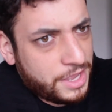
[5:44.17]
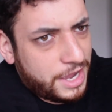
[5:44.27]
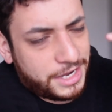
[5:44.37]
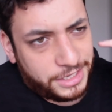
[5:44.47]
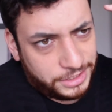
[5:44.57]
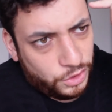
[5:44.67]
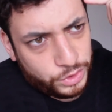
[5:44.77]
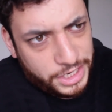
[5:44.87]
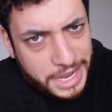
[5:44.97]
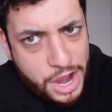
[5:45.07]
a
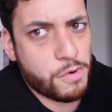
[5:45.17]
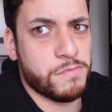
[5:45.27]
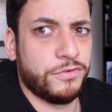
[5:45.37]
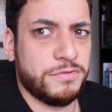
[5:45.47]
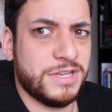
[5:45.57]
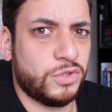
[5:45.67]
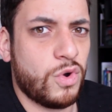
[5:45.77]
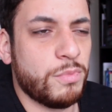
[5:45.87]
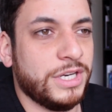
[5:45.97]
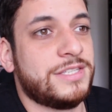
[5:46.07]
Catalunha é um movimento
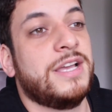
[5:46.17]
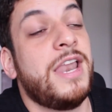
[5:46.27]
comunista.